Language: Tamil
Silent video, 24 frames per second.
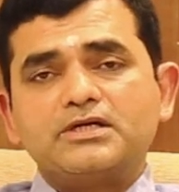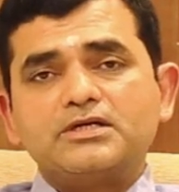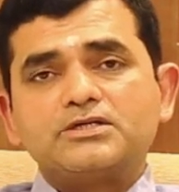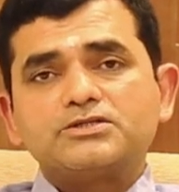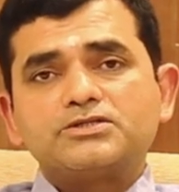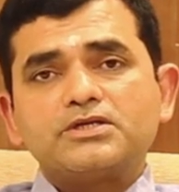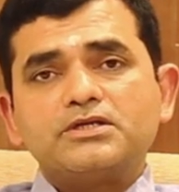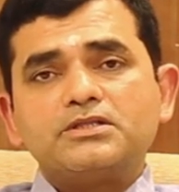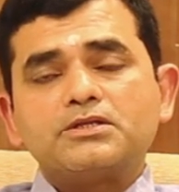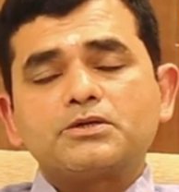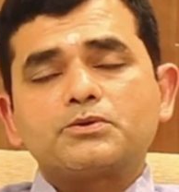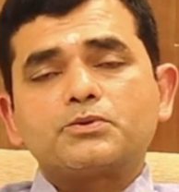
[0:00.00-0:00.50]
ஸோ
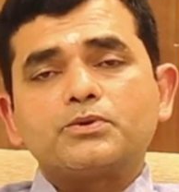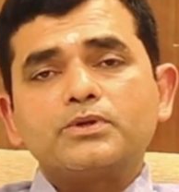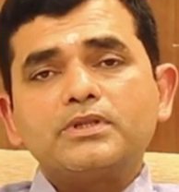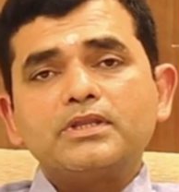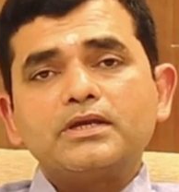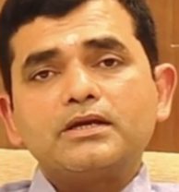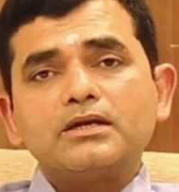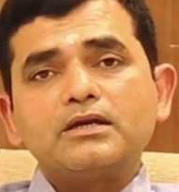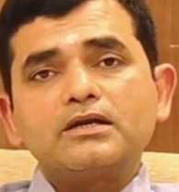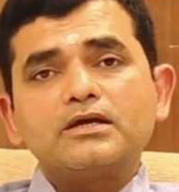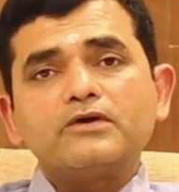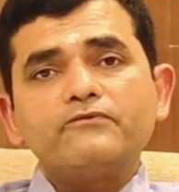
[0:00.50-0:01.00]
இந்த
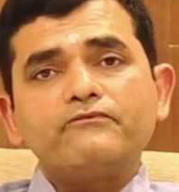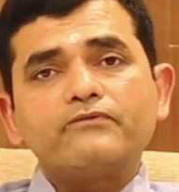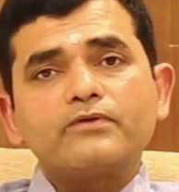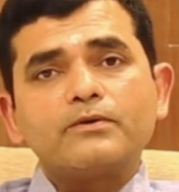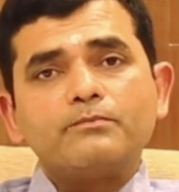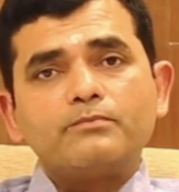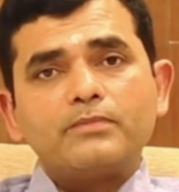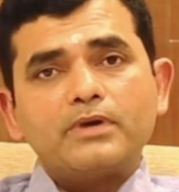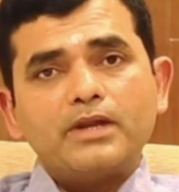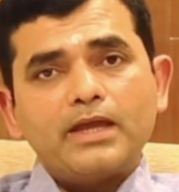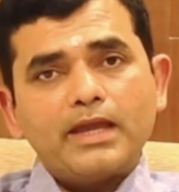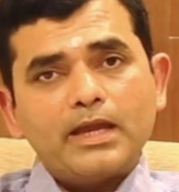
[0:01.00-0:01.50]
குழந்தைங்களுக்கு
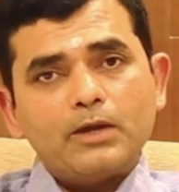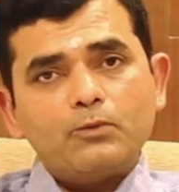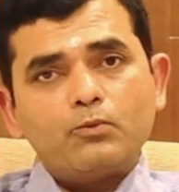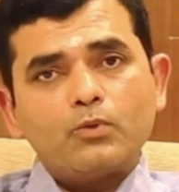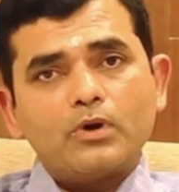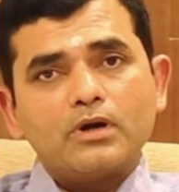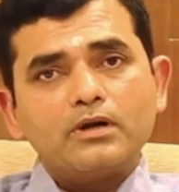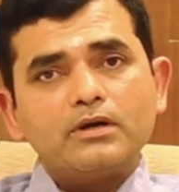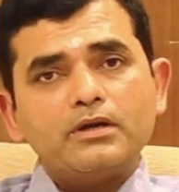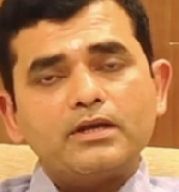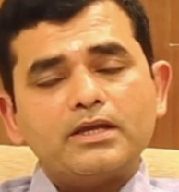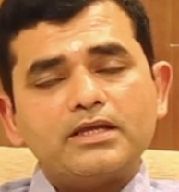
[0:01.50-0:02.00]
ஃப்ரம் டே
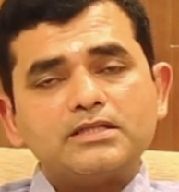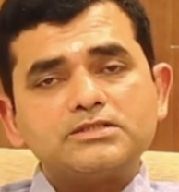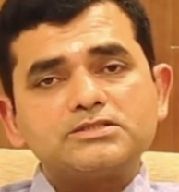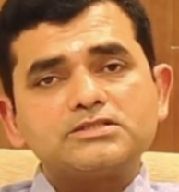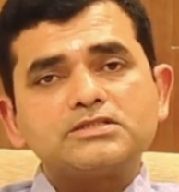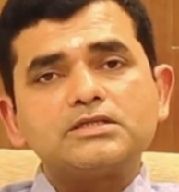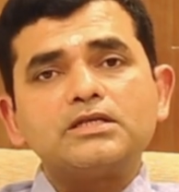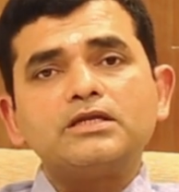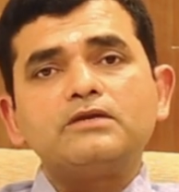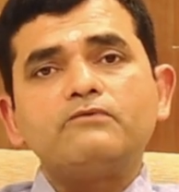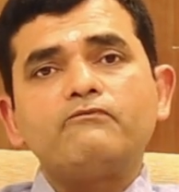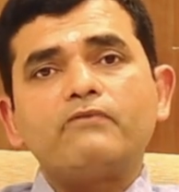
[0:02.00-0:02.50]
ஒன்
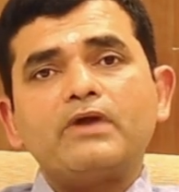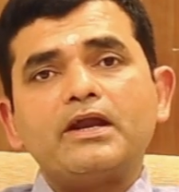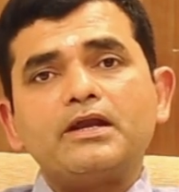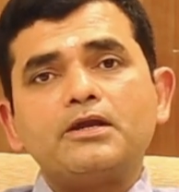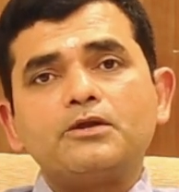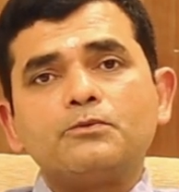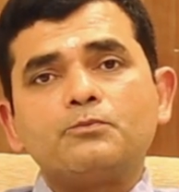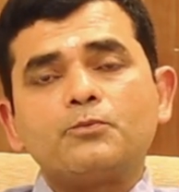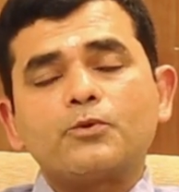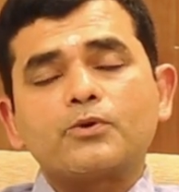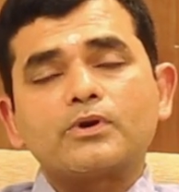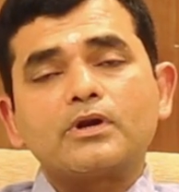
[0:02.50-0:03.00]
இன்சுலின்
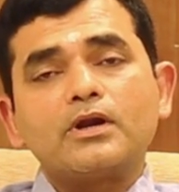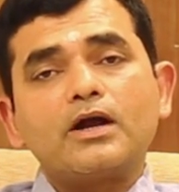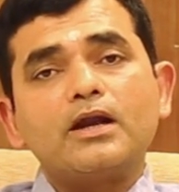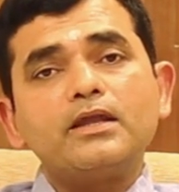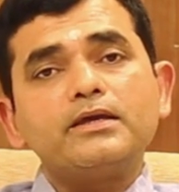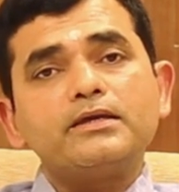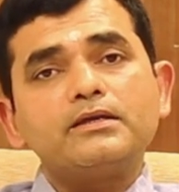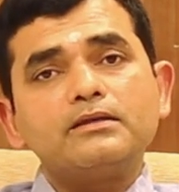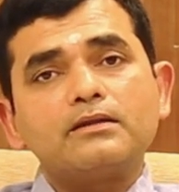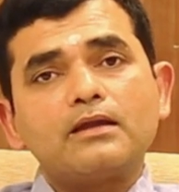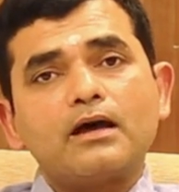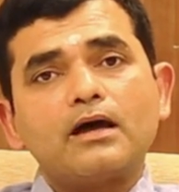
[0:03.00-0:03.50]
வேண்டும் ஒரு
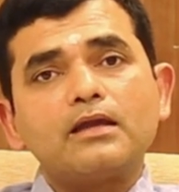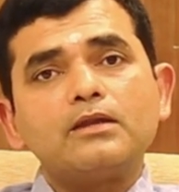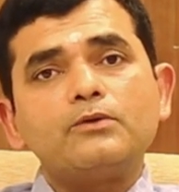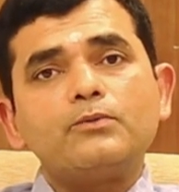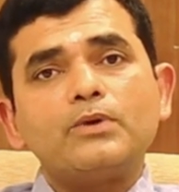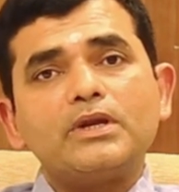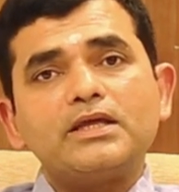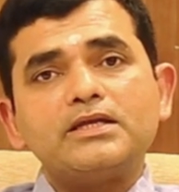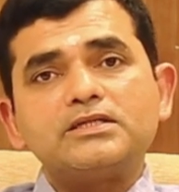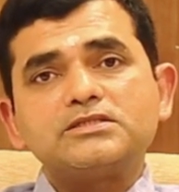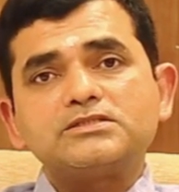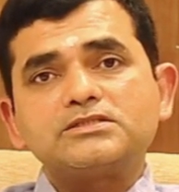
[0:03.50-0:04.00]
நாளைக்கு நாலு
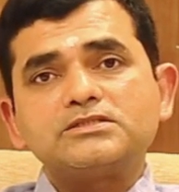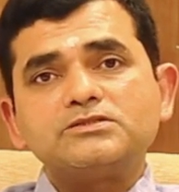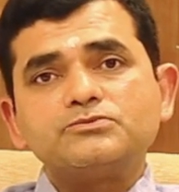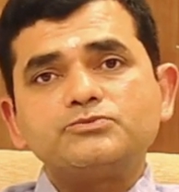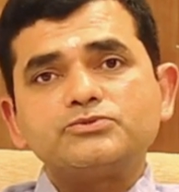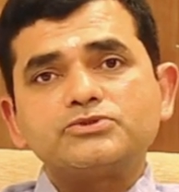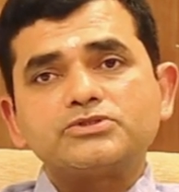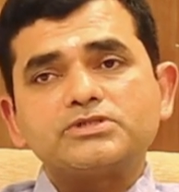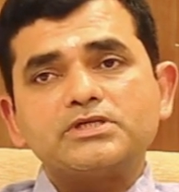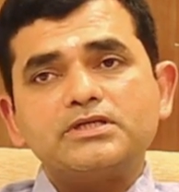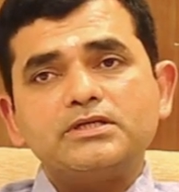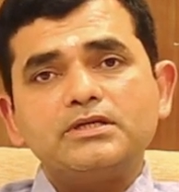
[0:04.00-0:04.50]
வேளை இன்சுலின்
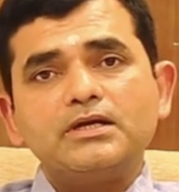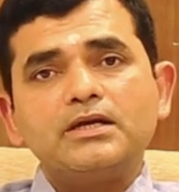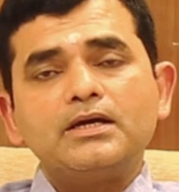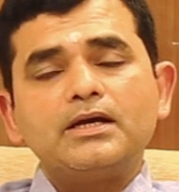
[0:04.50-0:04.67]
ஊசி